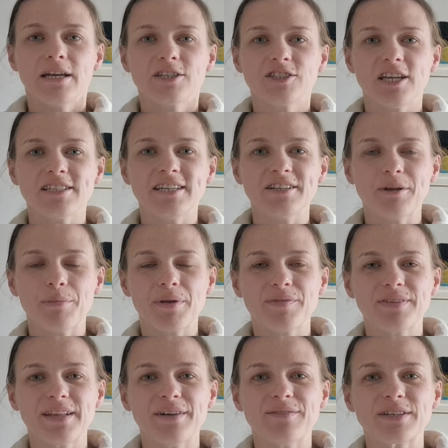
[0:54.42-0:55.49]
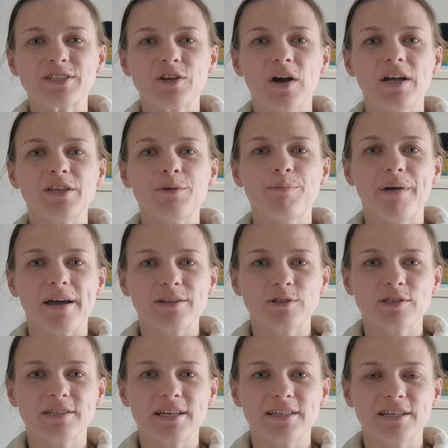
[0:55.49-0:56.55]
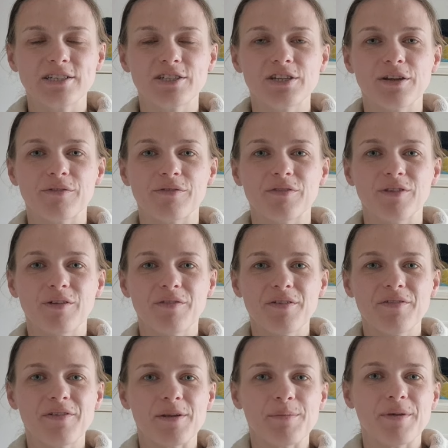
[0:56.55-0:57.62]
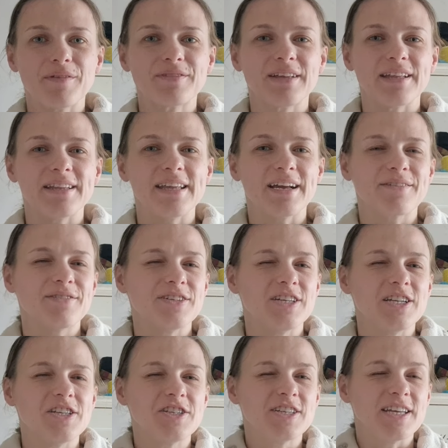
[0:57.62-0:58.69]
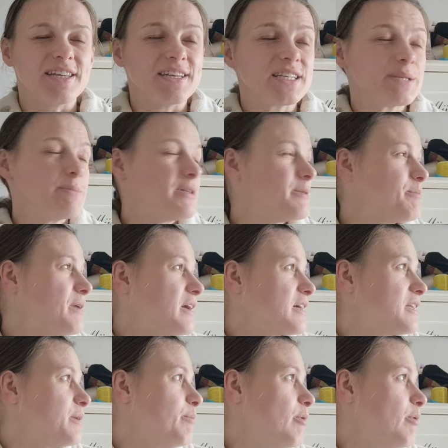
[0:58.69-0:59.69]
Cześć, dzień dobry, witam Was kochani bardzo serdecznie w nowym filmie, w ten jak widzieliście niezbyt piękny